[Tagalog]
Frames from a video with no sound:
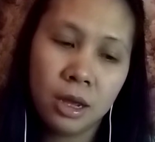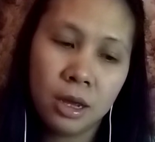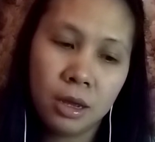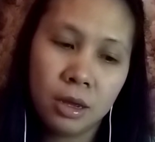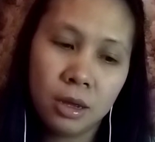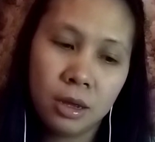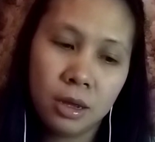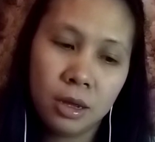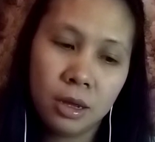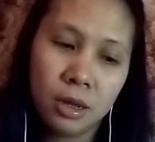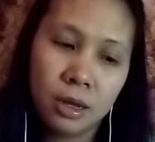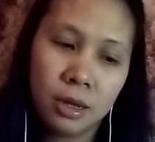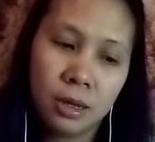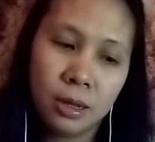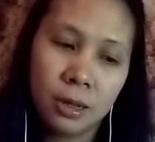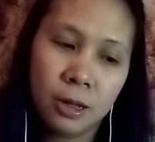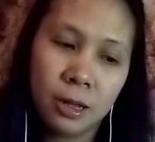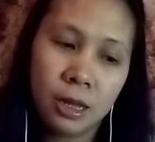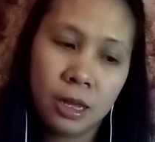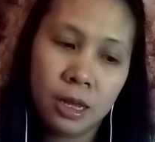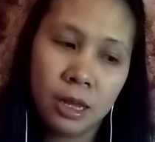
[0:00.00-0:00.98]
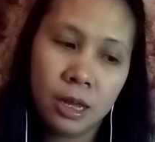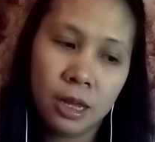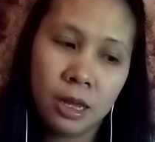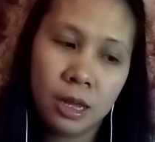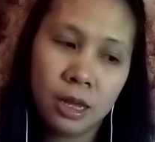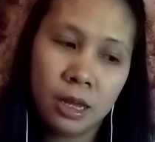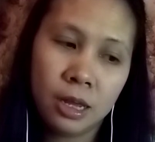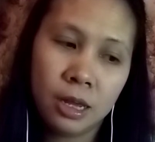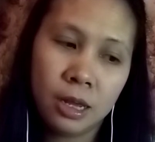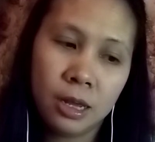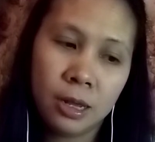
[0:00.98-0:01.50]
uh,
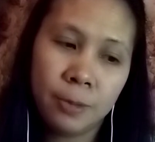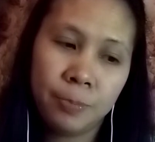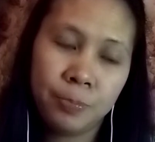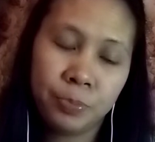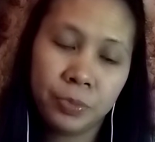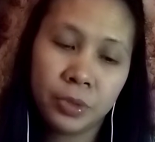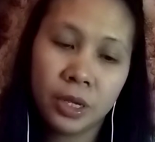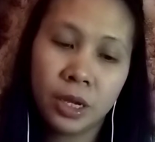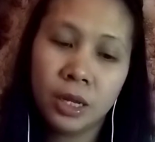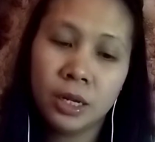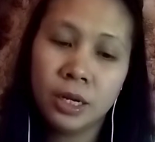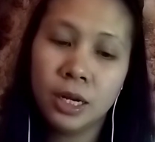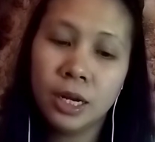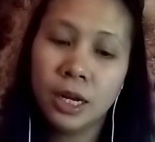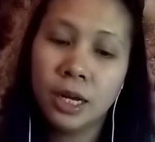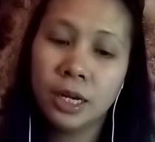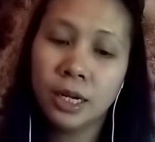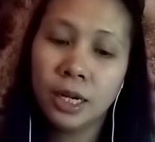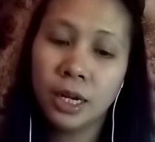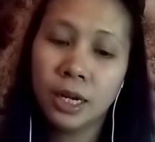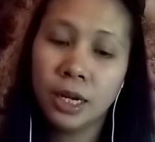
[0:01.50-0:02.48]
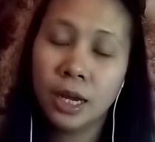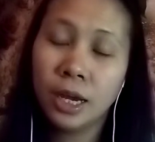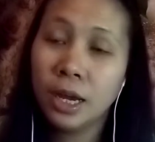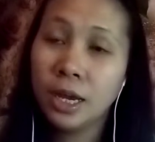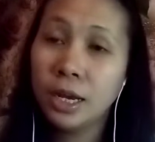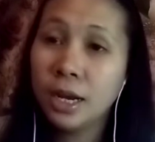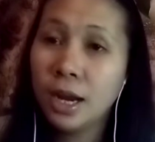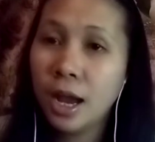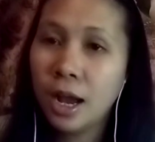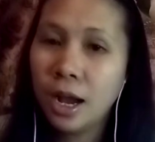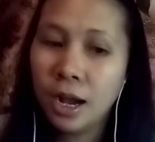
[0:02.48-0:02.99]
kanilang
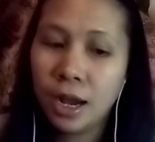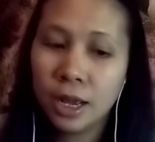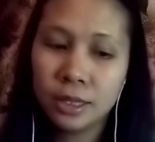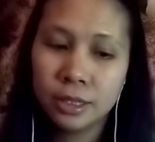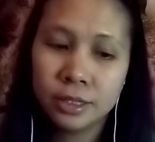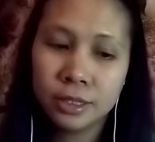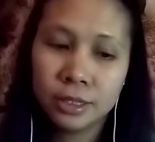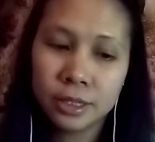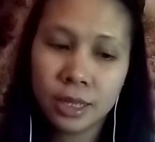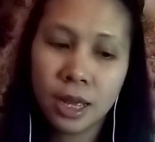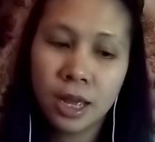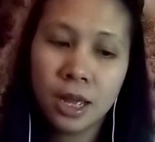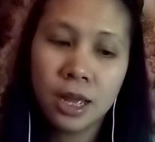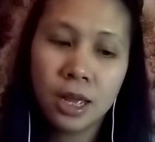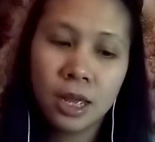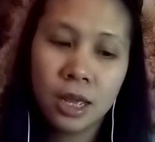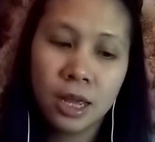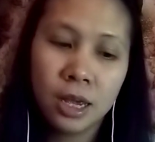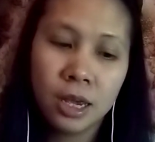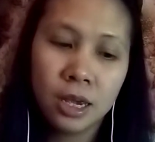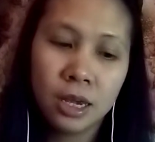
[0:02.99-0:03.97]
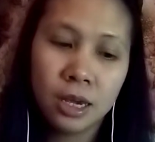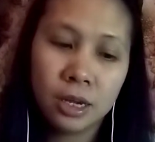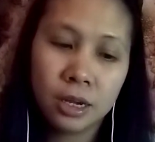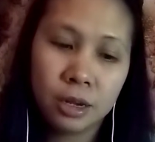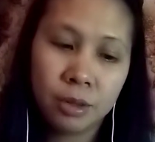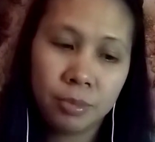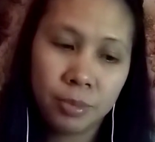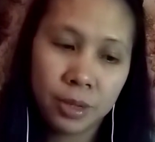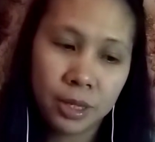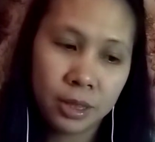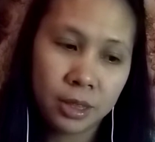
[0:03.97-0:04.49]
kinakailangan sa
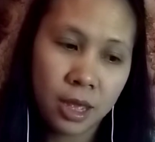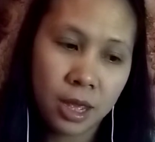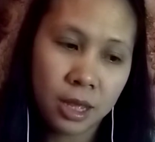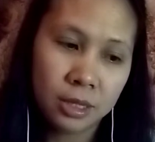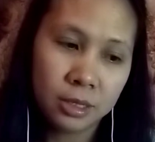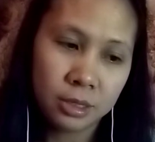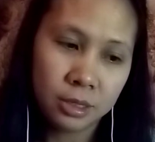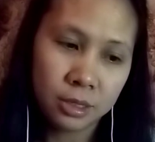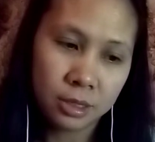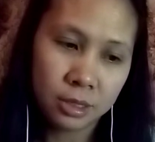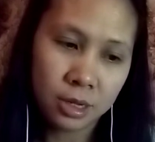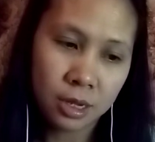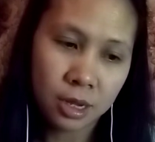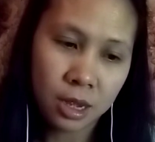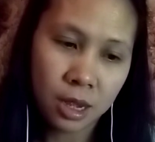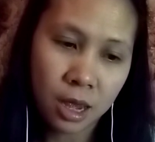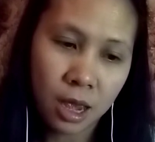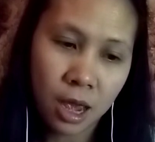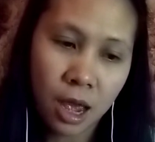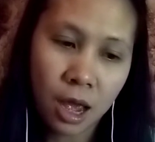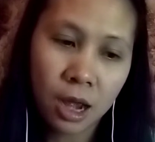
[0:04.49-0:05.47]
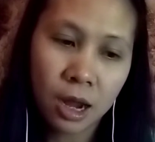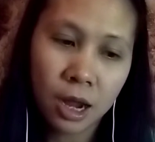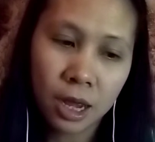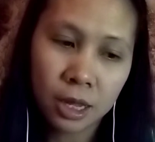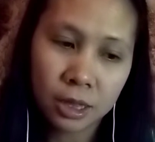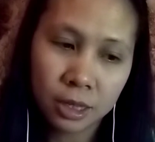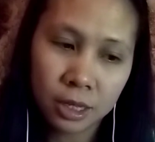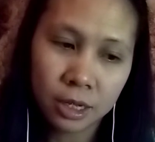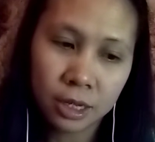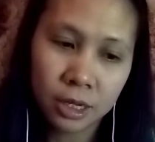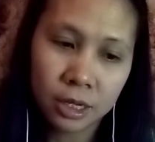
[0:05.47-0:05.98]
remittance ang
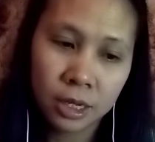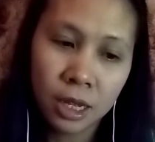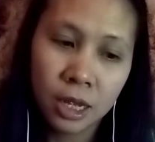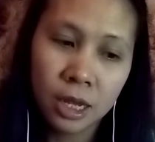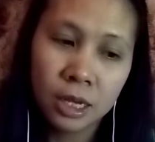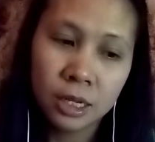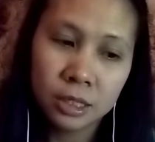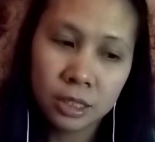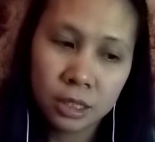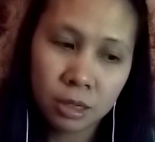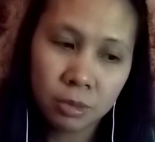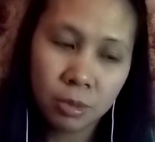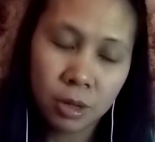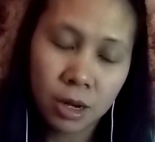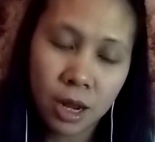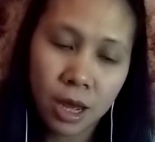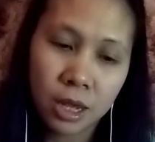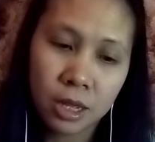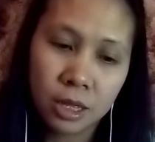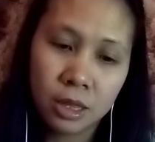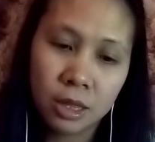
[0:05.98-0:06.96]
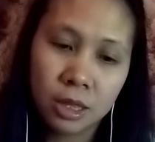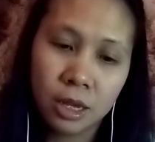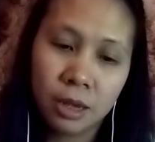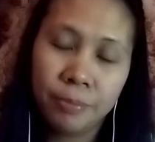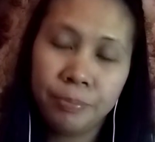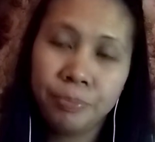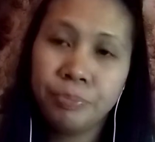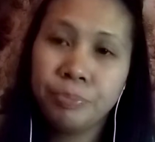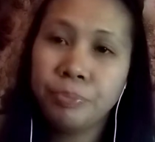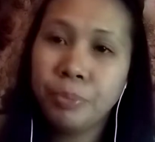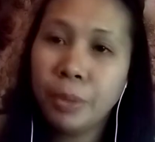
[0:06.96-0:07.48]
ating civil ID.
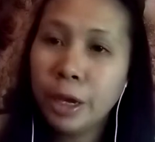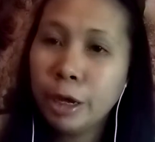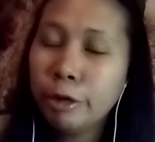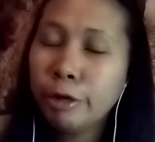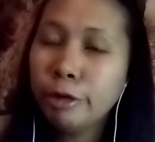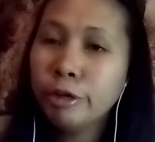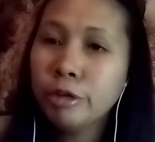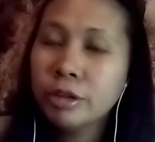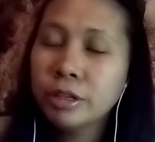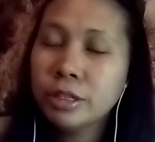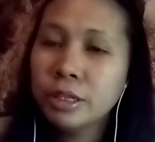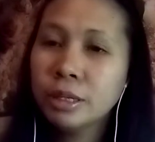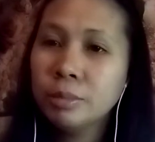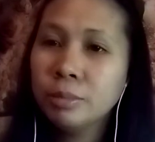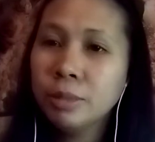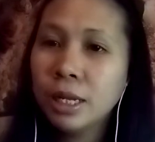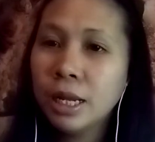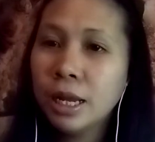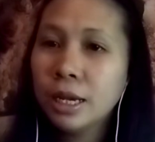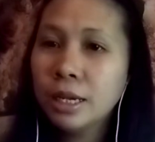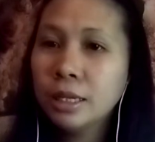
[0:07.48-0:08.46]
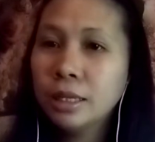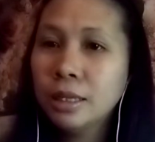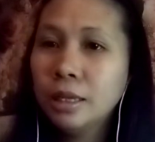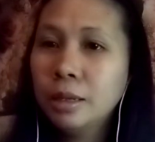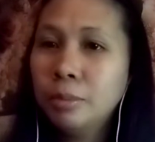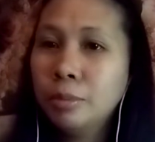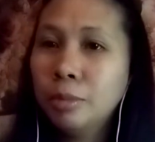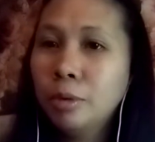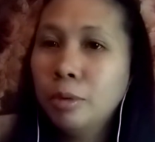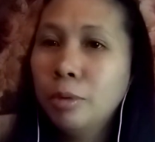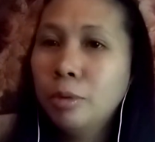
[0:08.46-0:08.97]
Pero yung civil ID
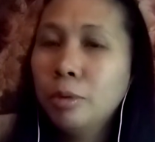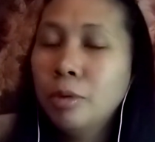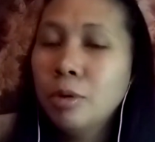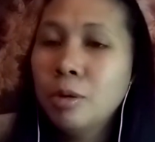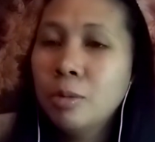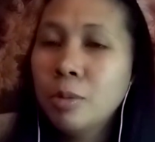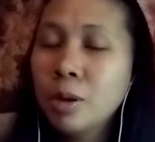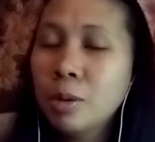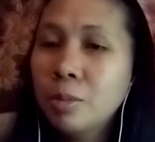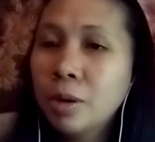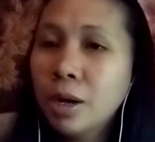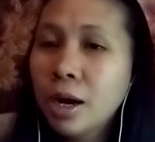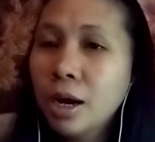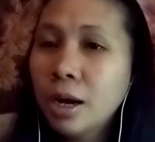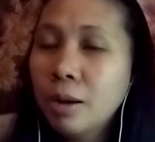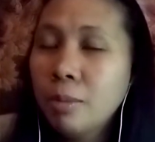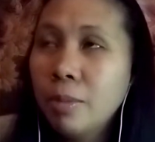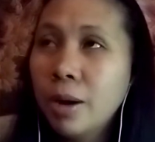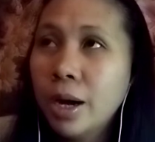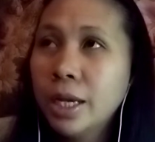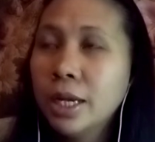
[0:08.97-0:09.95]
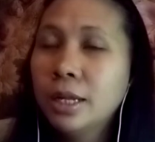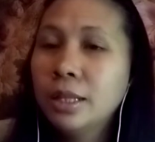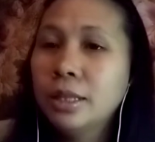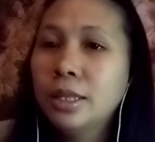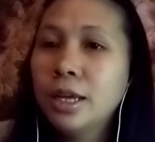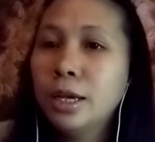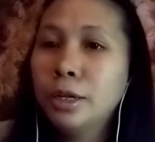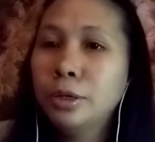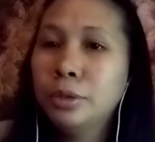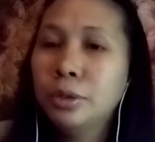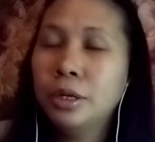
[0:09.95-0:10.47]
mo, kung may mga kabayan
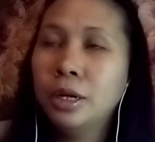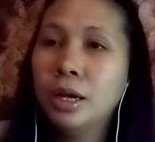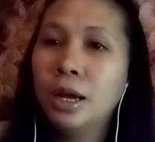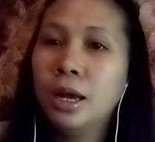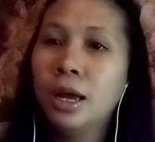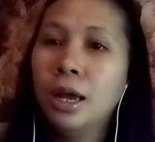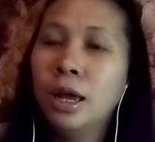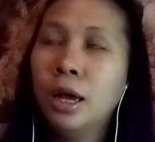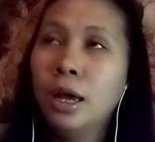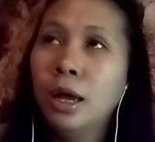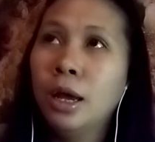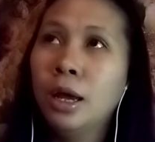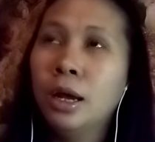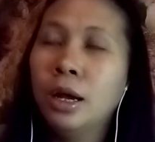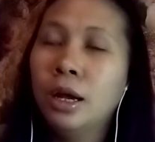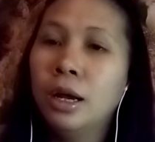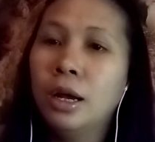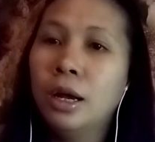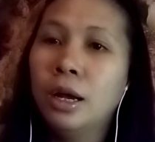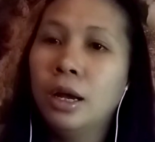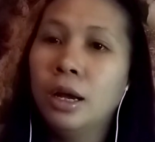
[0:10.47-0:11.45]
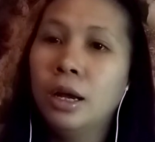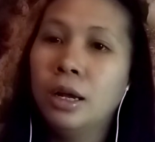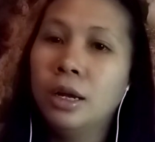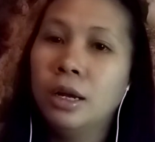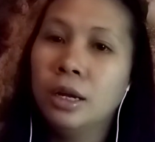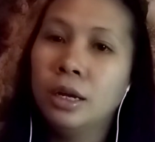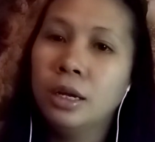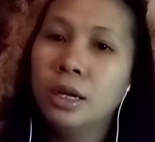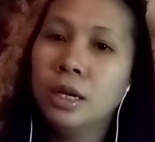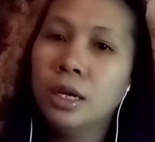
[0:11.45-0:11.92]
tayo na uh,